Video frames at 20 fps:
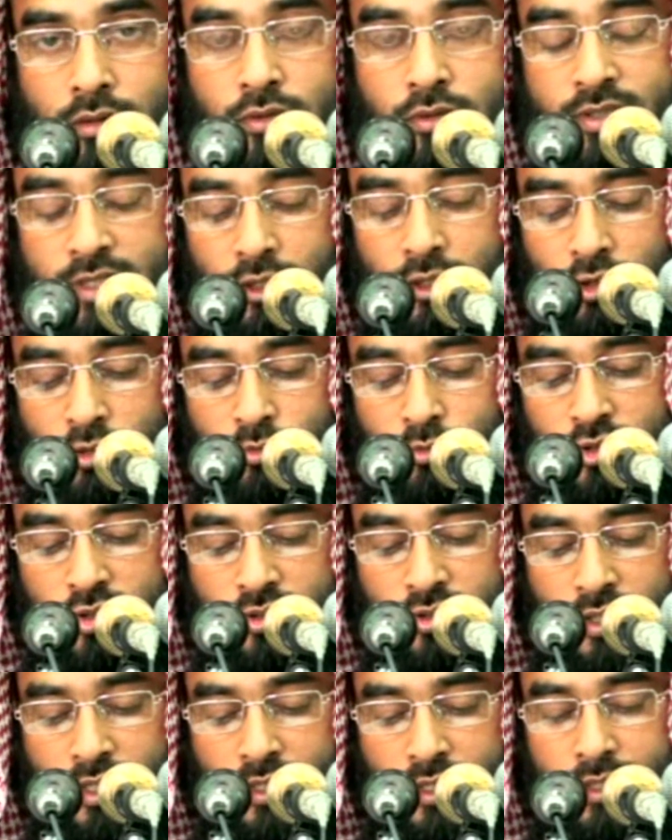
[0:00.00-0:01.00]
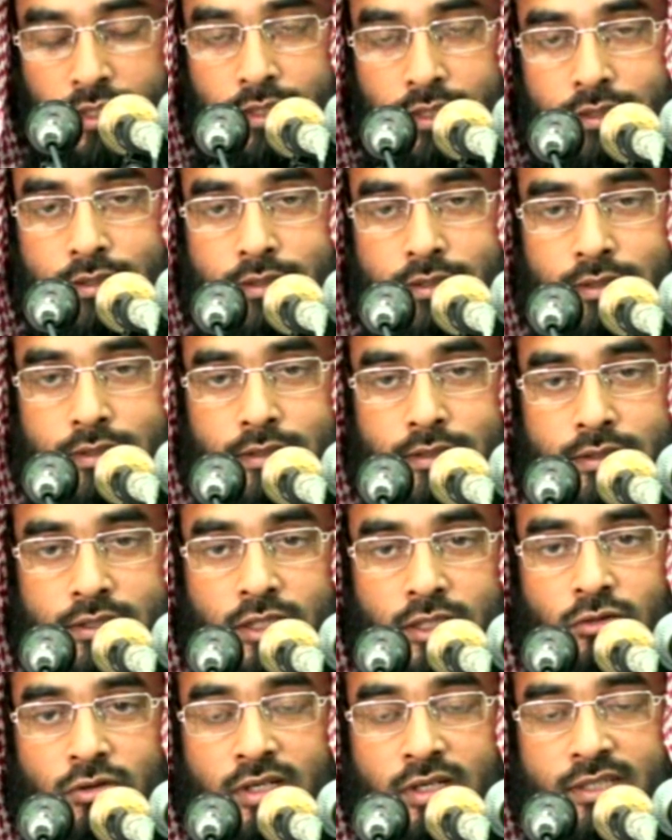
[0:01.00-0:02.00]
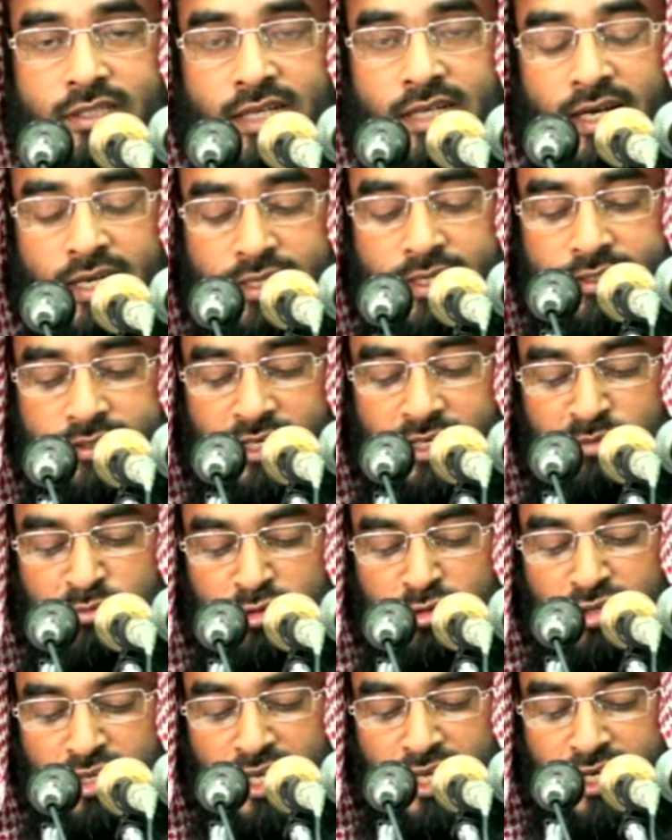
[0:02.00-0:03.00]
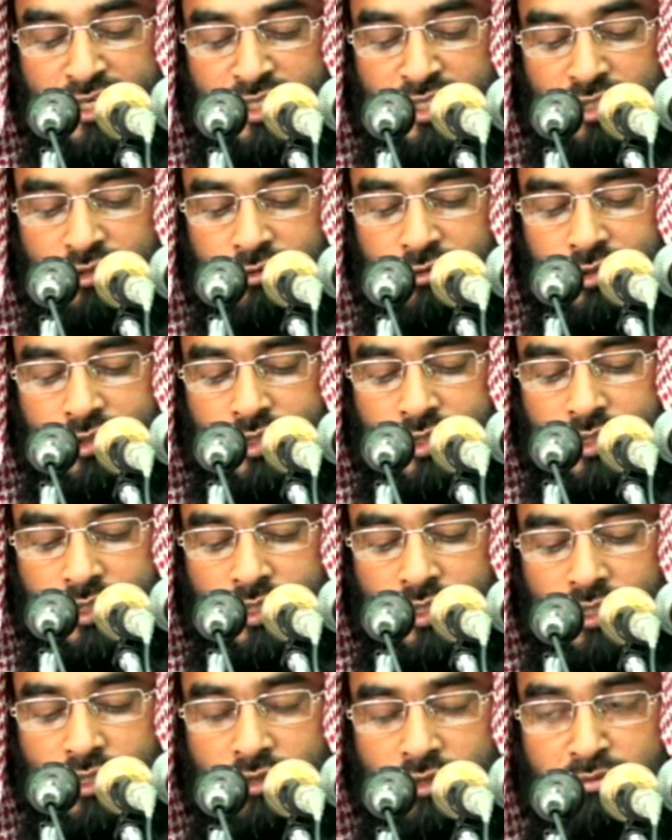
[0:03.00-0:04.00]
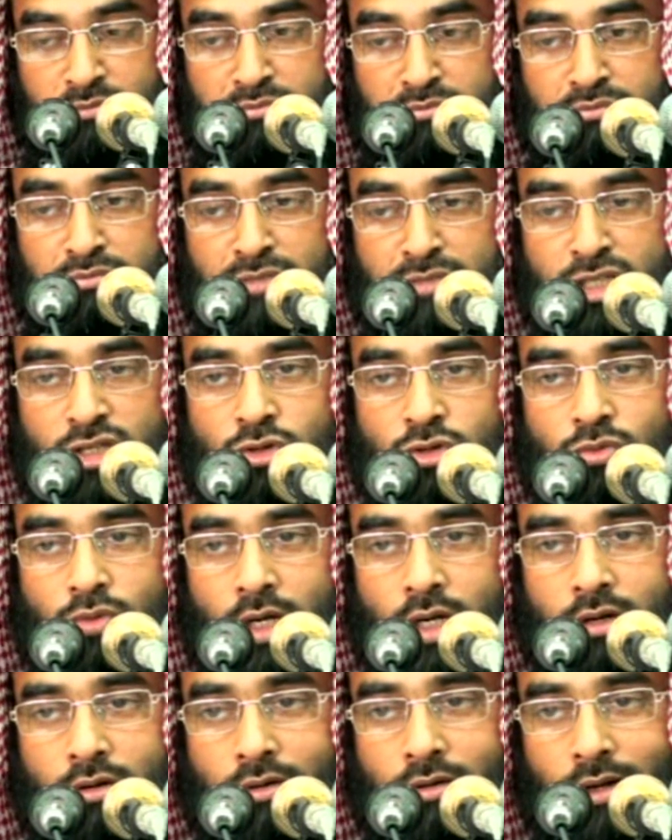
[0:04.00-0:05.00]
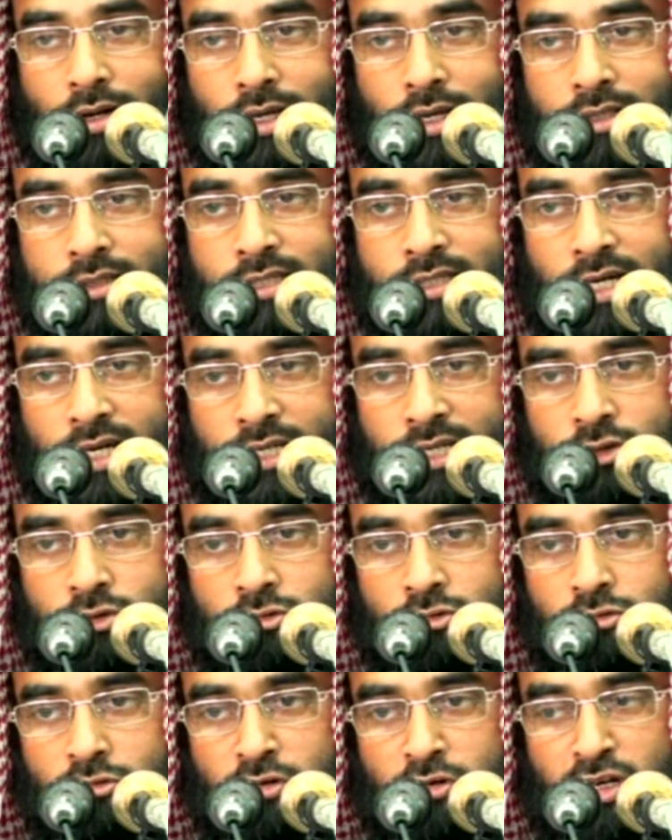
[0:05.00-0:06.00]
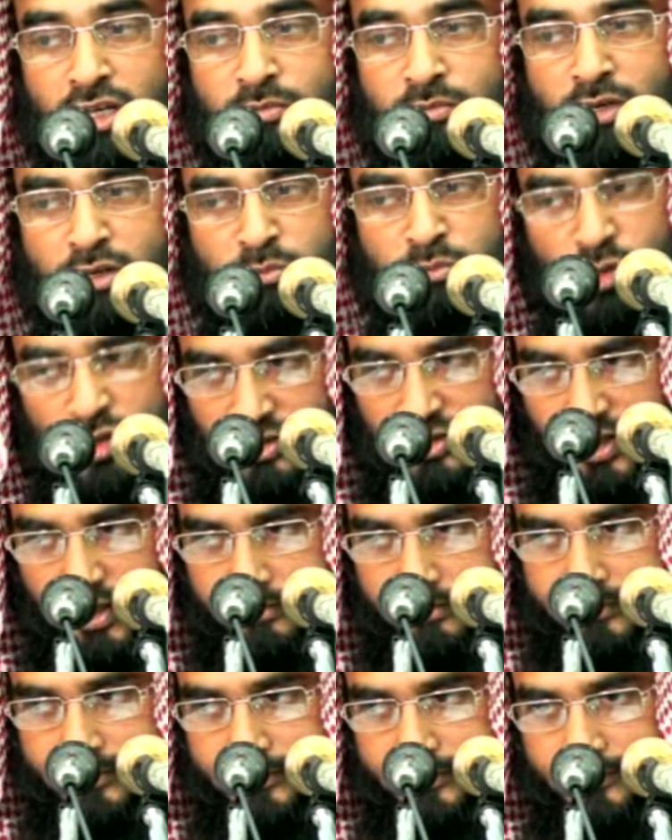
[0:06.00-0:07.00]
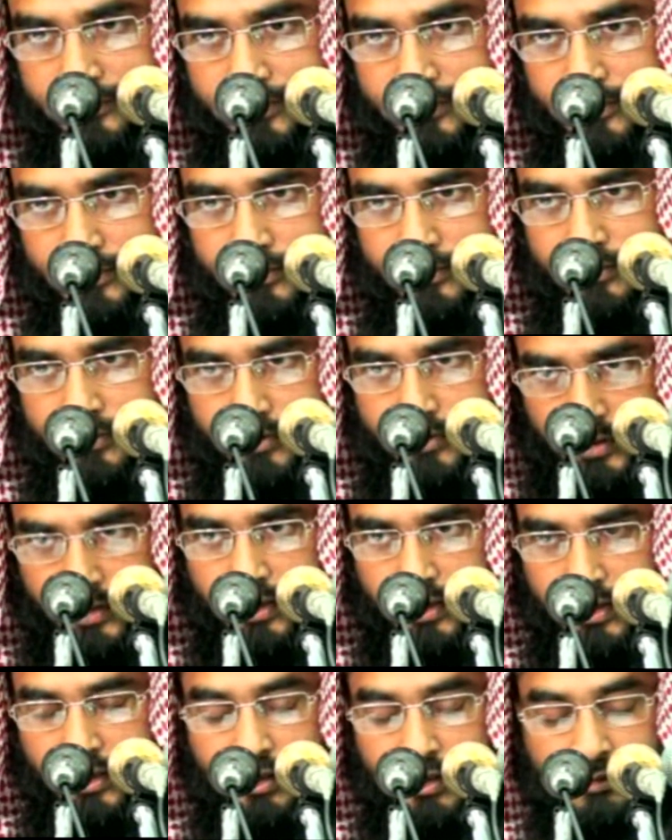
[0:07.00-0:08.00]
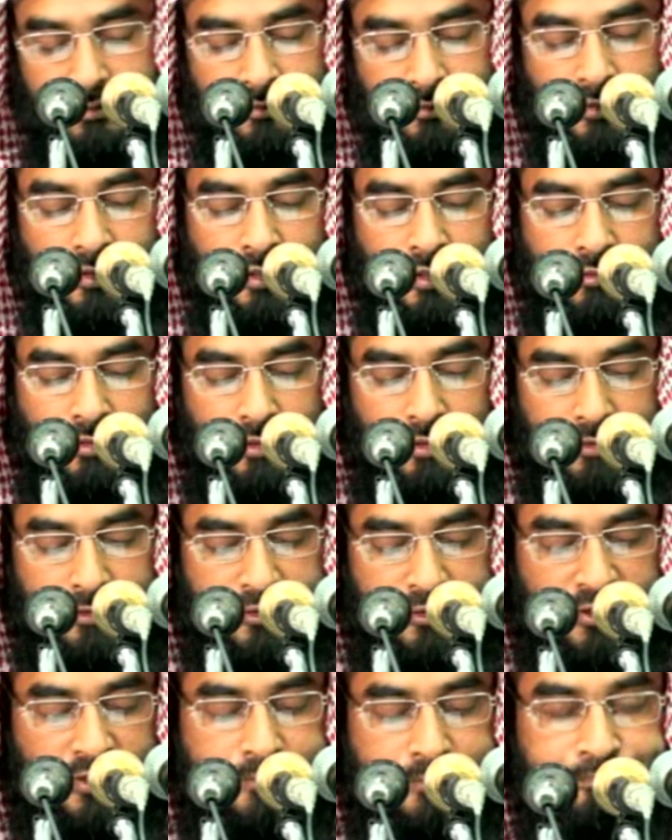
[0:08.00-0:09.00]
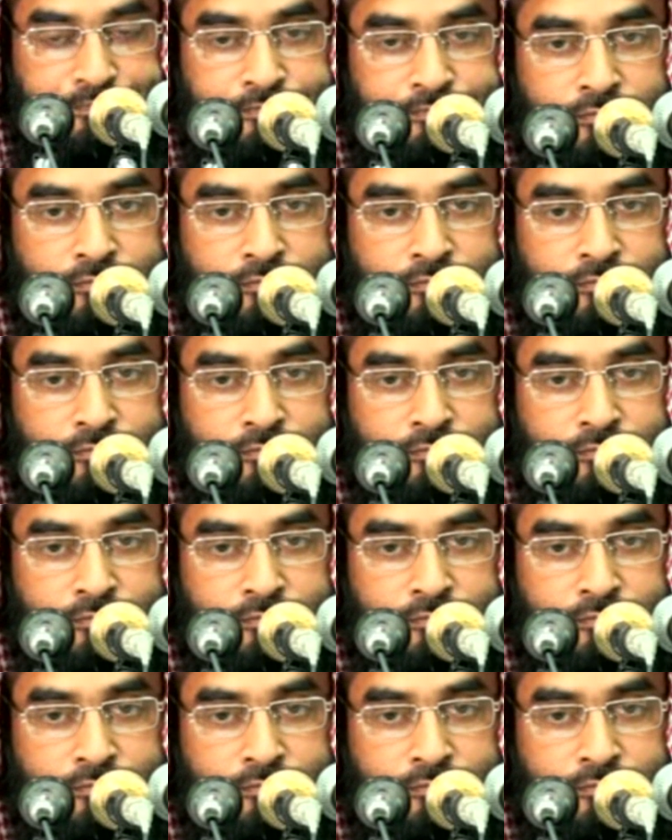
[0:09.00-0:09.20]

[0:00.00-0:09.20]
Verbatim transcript: রোজার অবস্থায় যেগুলি জায়জ তার মধ্যে একটি হচ্ছে মিসওয়াক করা জায়জ শুধু নয় বরং মুস্তাহাব এর আগে উল্লেখ করা হয়েছে